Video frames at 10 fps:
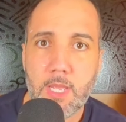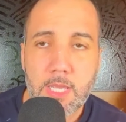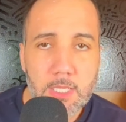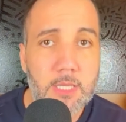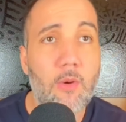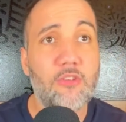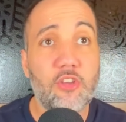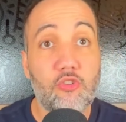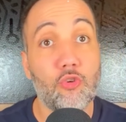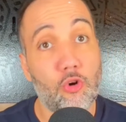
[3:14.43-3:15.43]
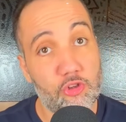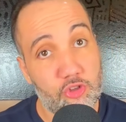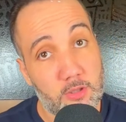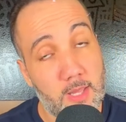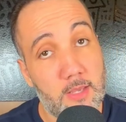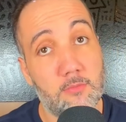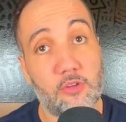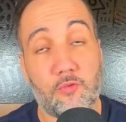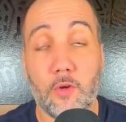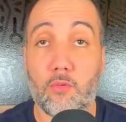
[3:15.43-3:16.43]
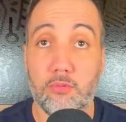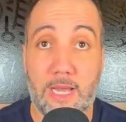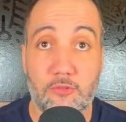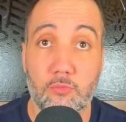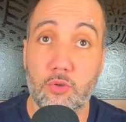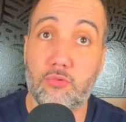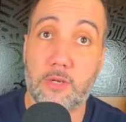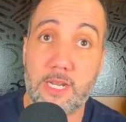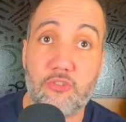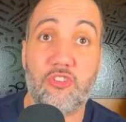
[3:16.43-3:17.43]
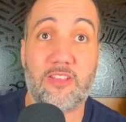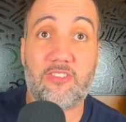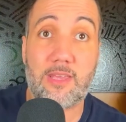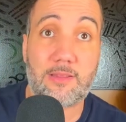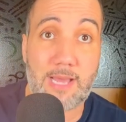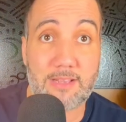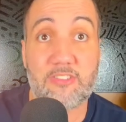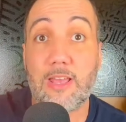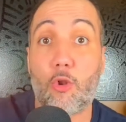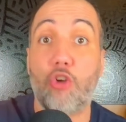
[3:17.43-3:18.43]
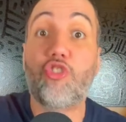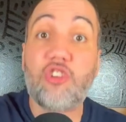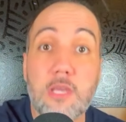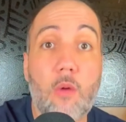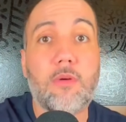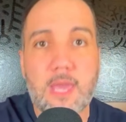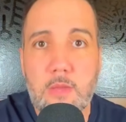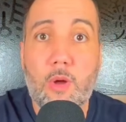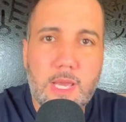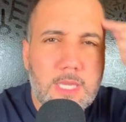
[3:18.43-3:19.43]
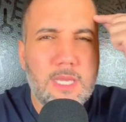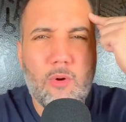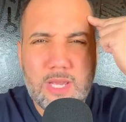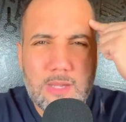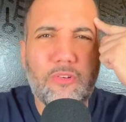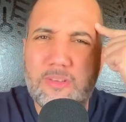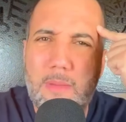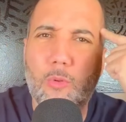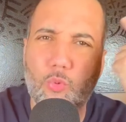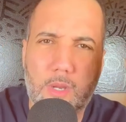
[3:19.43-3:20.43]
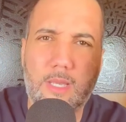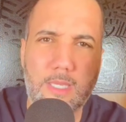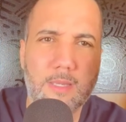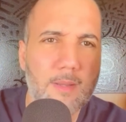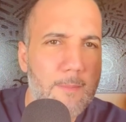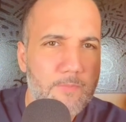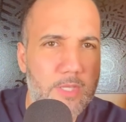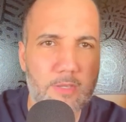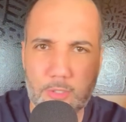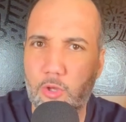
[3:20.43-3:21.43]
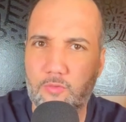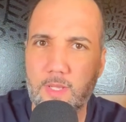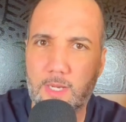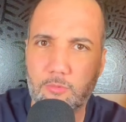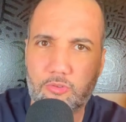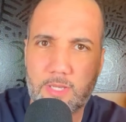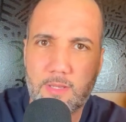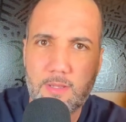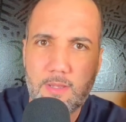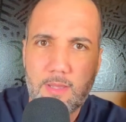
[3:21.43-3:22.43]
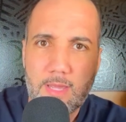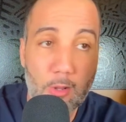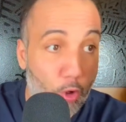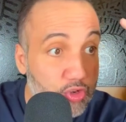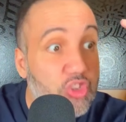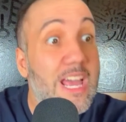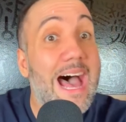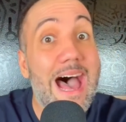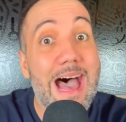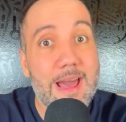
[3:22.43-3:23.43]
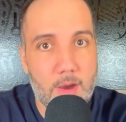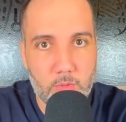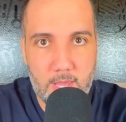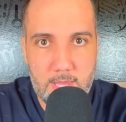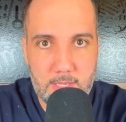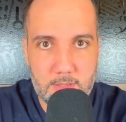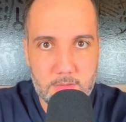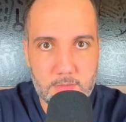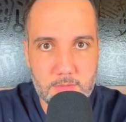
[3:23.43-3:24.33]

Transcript: Então a gente hoje tem uma dificuldade muito grande de aceitar que se elogia alguém. Olha que, olha que coisa maluca que, que, que nós viramos, né? Elogiar alguém.